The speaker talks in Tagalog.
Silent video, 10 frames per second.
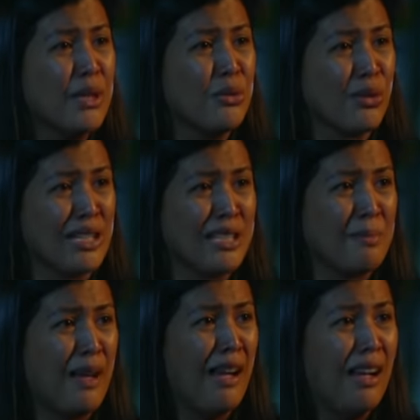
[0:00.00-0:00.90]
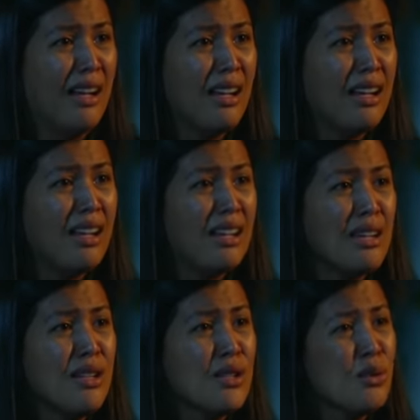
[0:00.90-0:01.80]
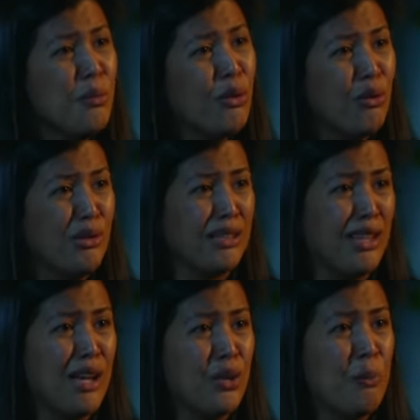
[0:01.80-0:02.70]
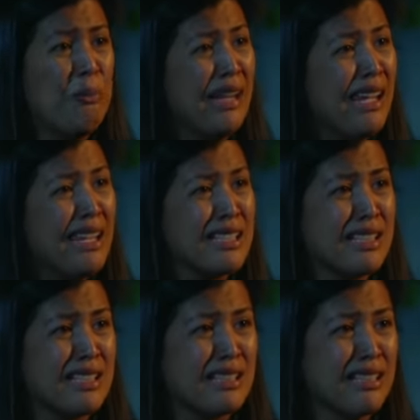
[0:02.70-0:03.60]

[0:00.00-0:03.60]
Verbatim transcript: may oras pa, sumuko na tayo, please!